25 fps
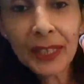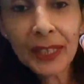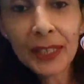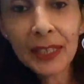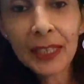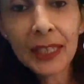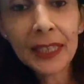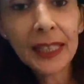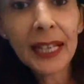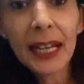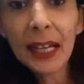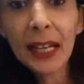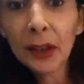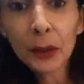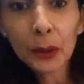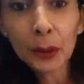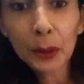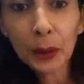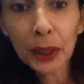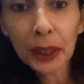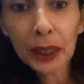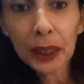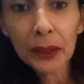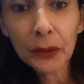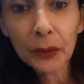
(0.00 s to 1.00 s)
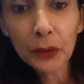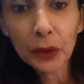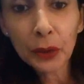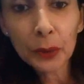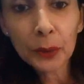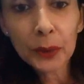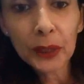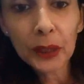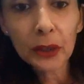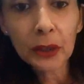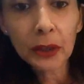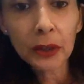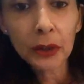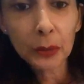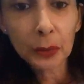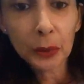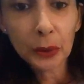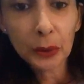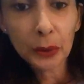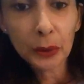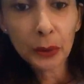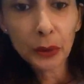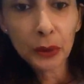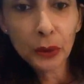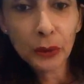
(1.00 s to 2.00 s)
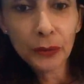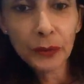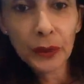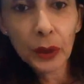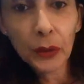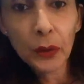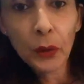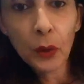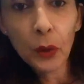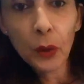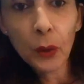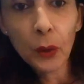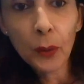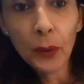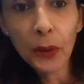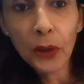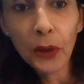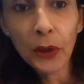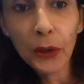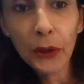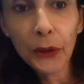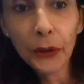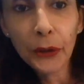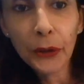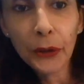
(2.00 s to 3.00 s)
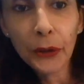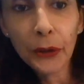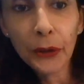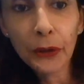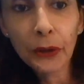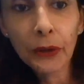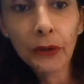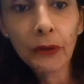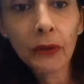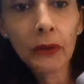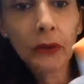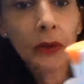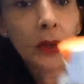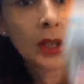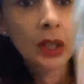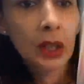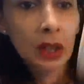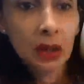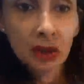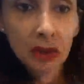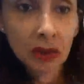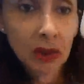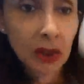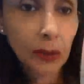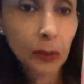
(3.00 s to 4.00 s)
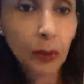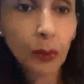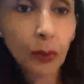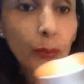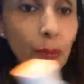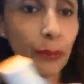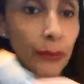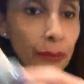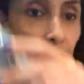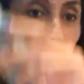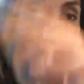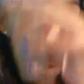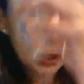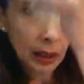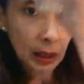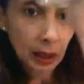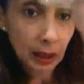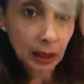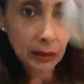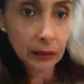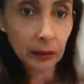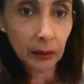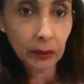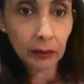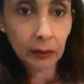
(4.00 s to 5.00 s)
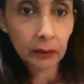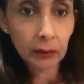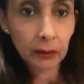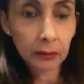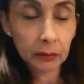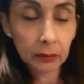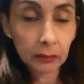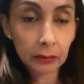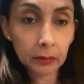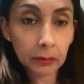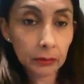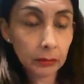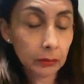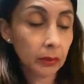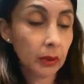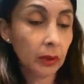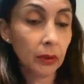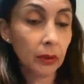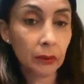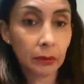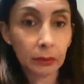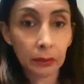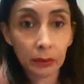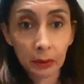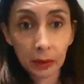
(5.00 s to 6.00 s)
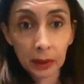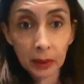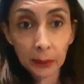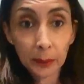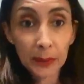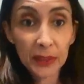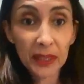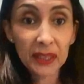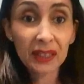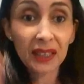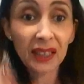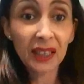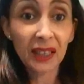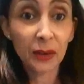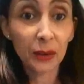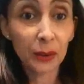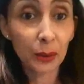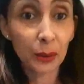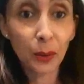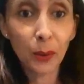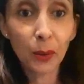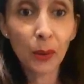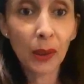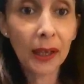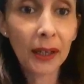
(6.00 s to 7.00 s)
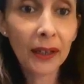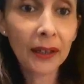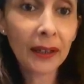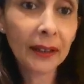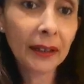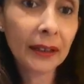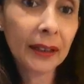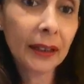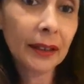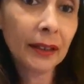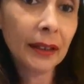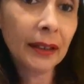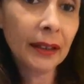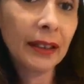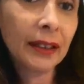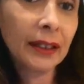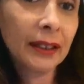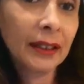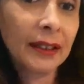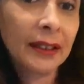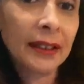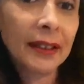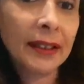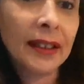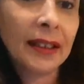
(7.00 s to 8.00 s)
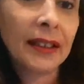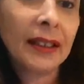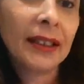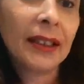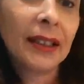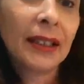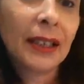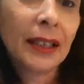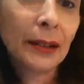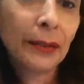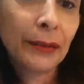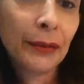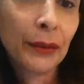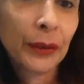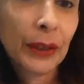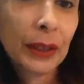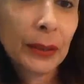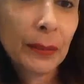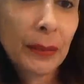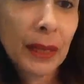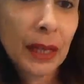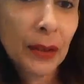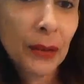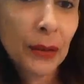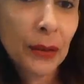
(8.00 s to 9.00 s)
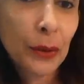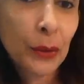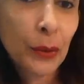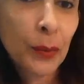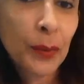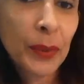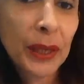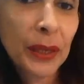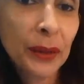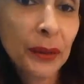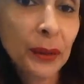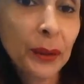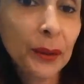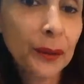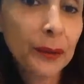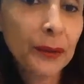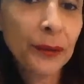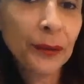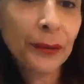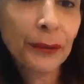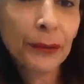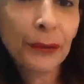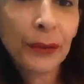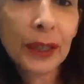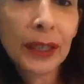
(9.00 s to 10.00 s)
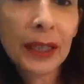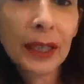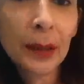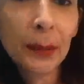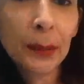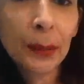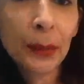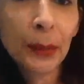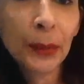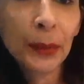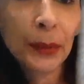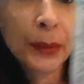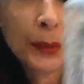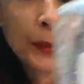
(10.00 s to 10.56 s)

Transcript: Il l'a adoré, donc je pense que je vais lui en reprendre. Euh, J'ai trouvé là dans dans, dans l'épicerie du coin là, qui, qui vend les marques Super U. Donc voilà pour